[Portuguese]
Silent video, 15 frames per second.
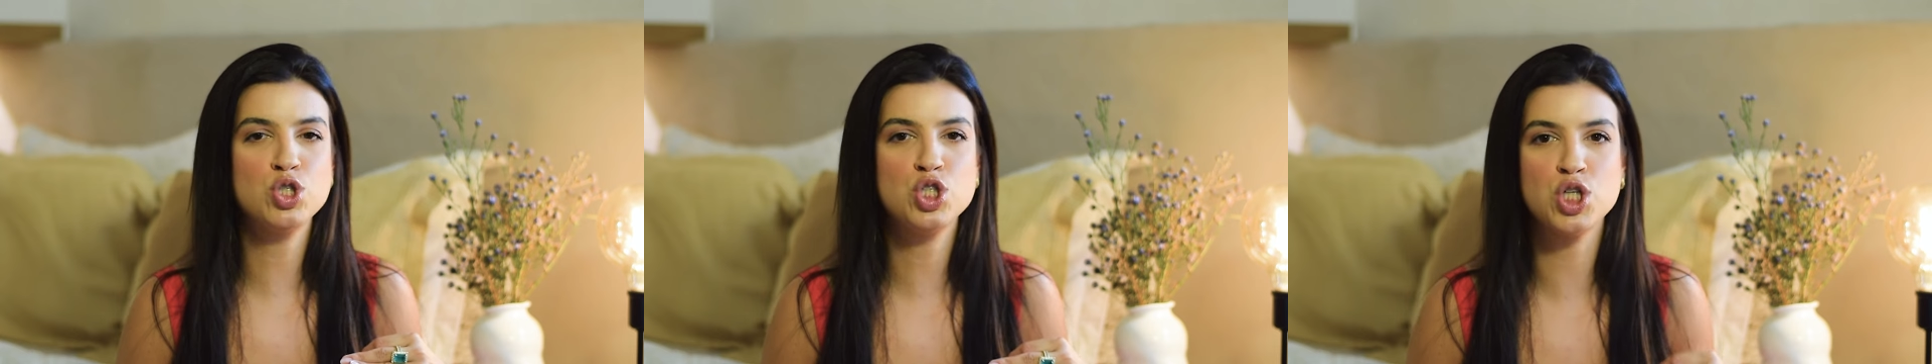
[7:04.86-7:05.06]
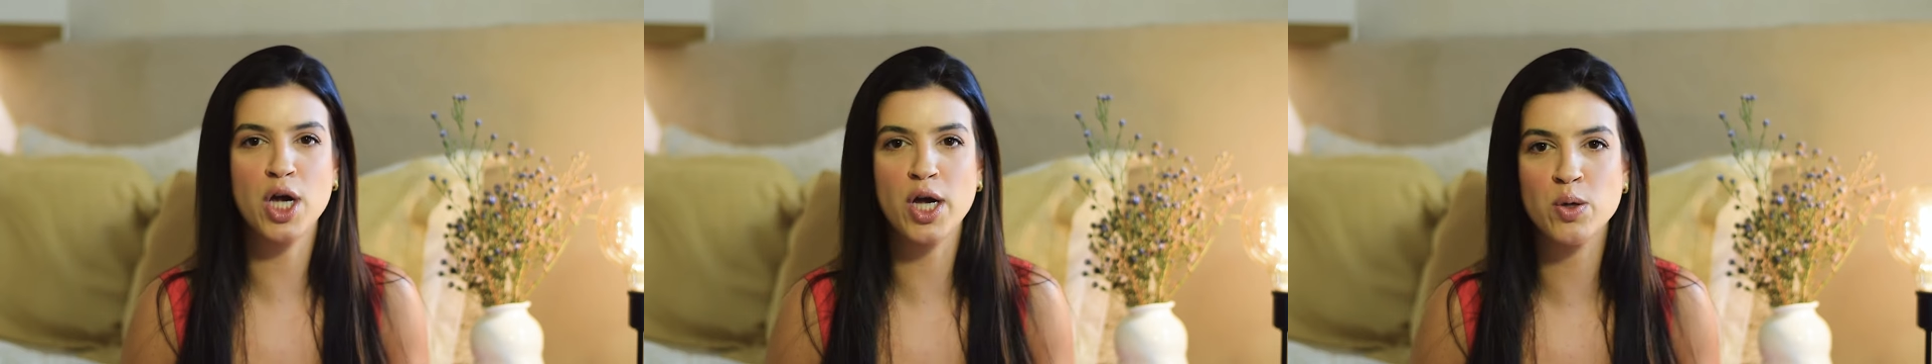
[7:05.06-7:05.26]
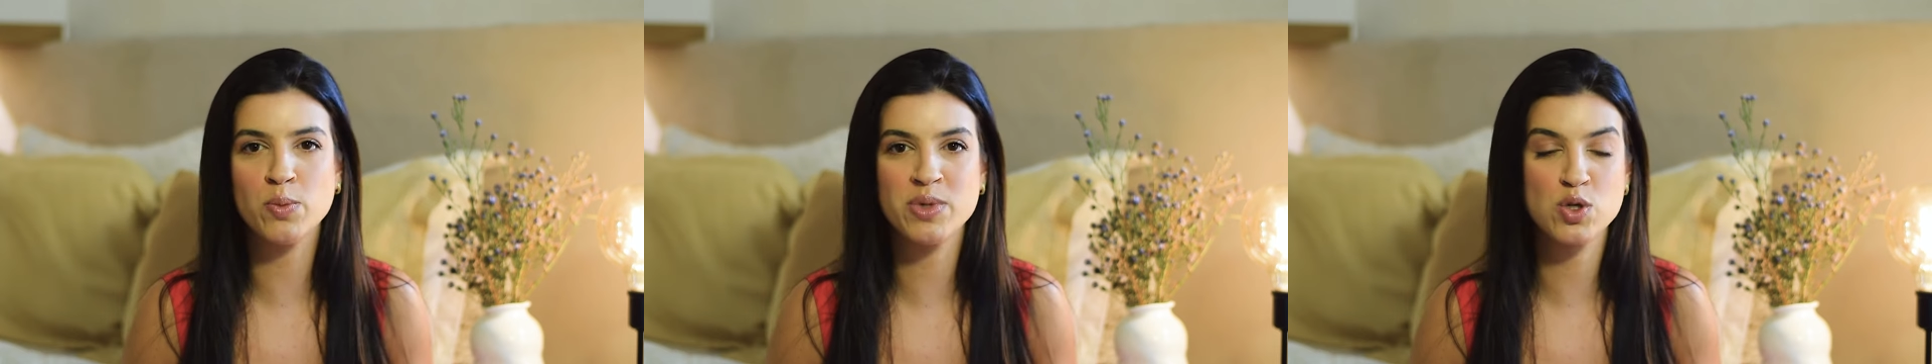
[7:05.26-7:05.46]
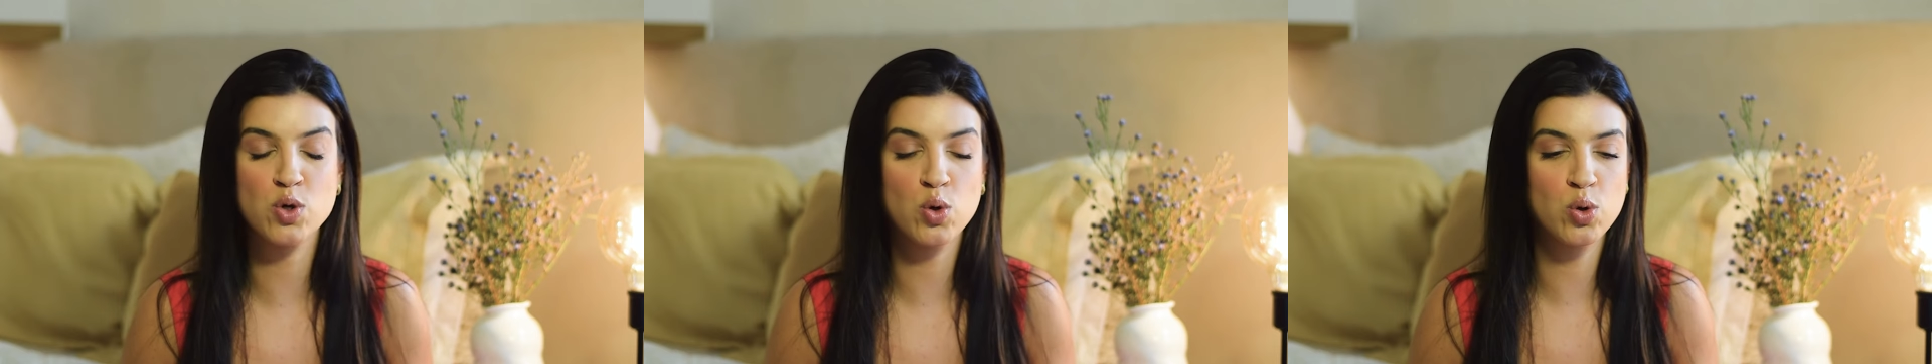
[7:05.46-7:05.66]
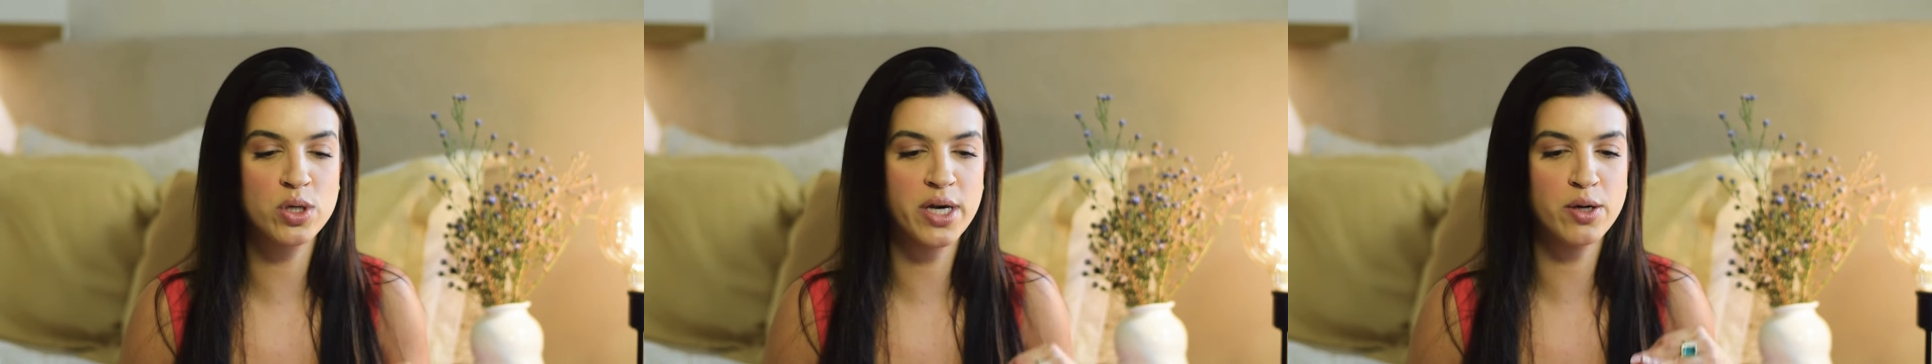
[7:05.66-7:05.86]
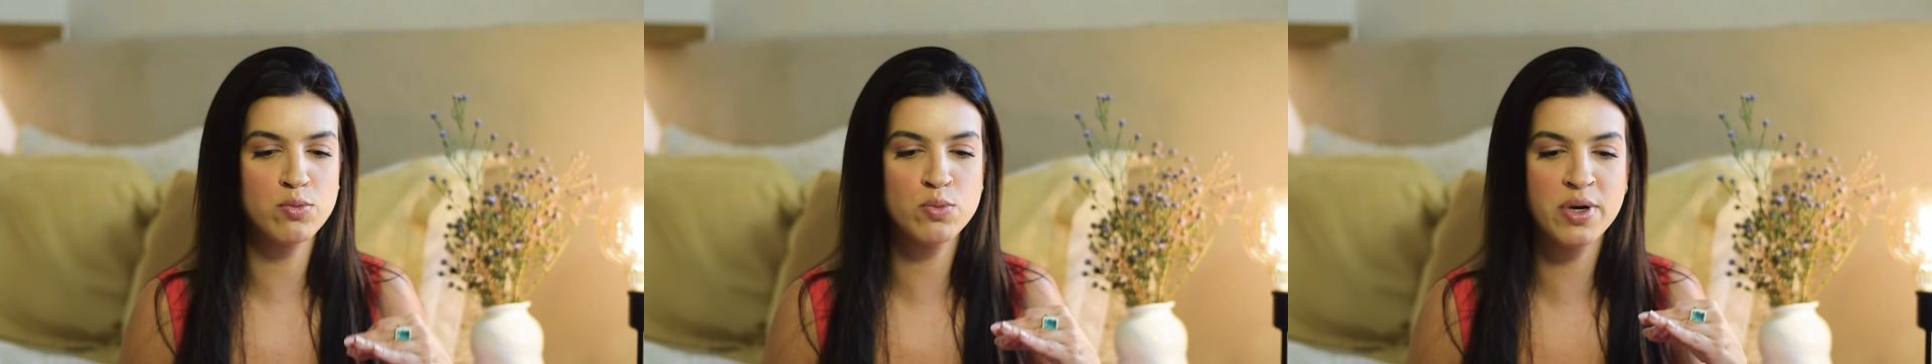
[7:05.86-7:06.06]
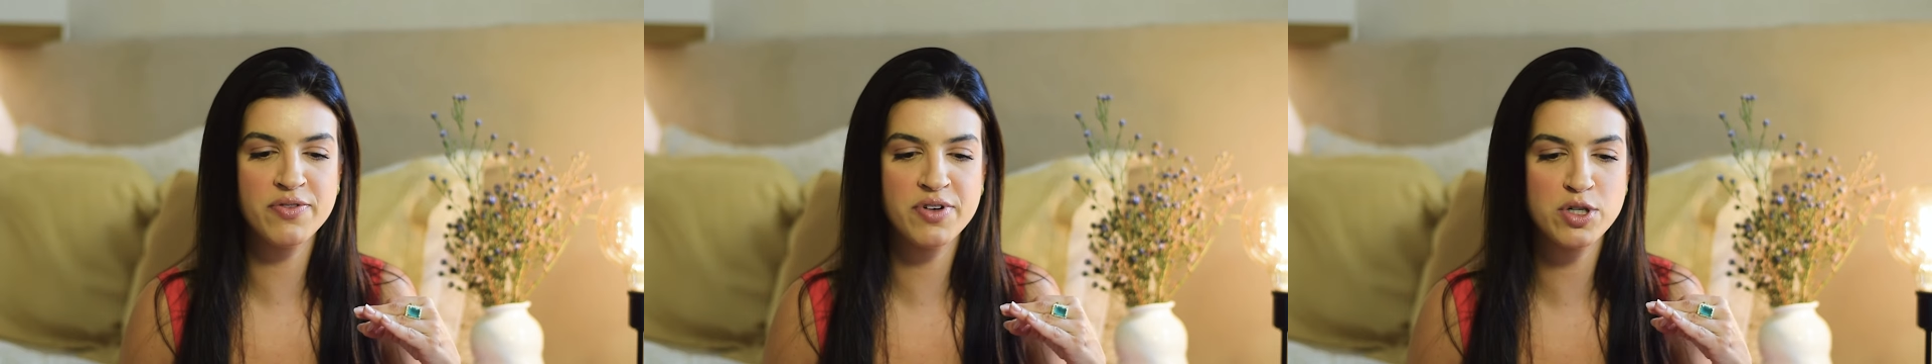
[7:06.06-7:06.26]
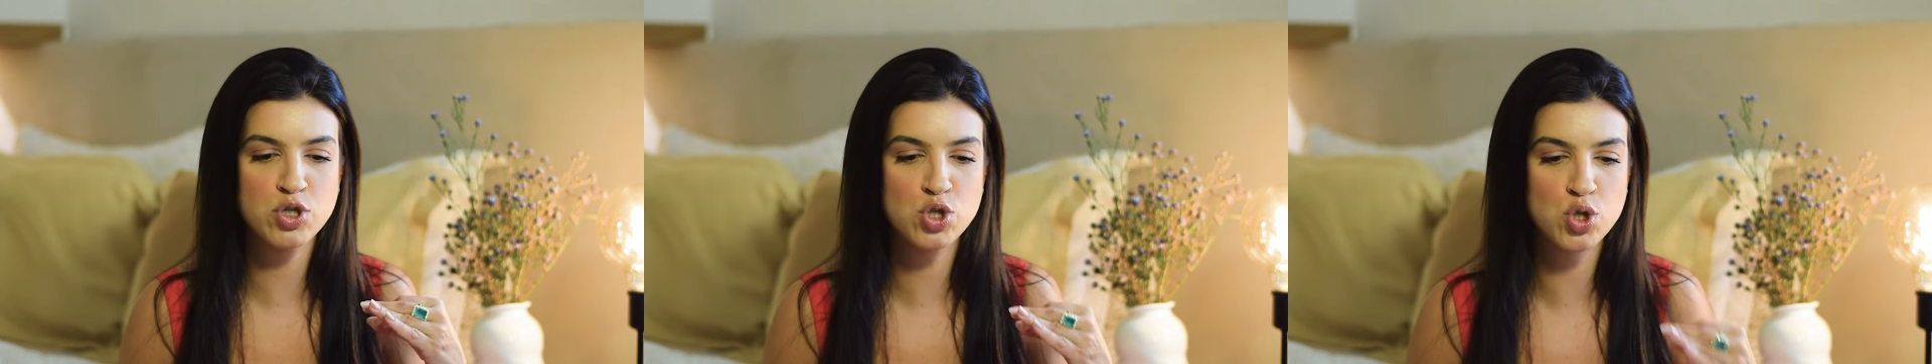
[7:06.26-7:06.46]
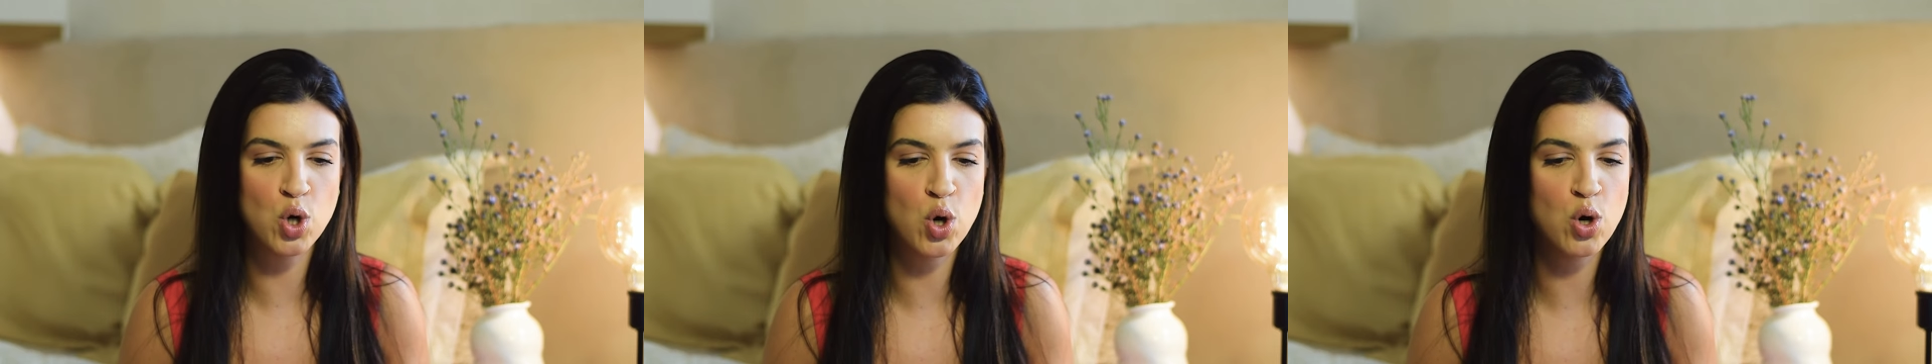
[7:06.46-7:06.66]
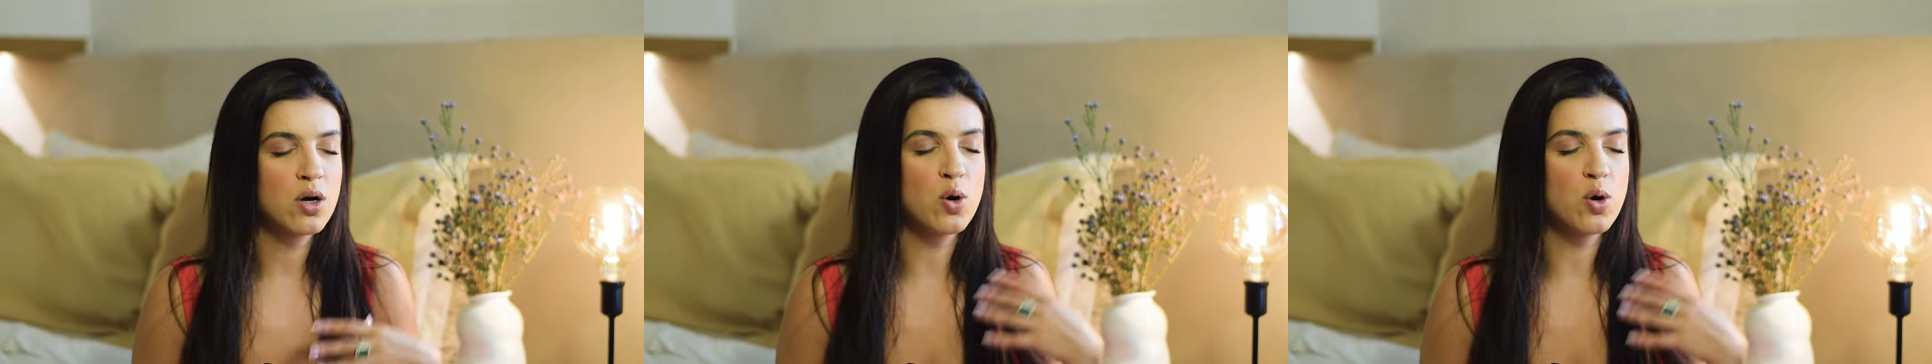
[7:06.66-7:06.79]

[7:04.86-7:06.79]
cheio, mas eu coloquei uma vez só.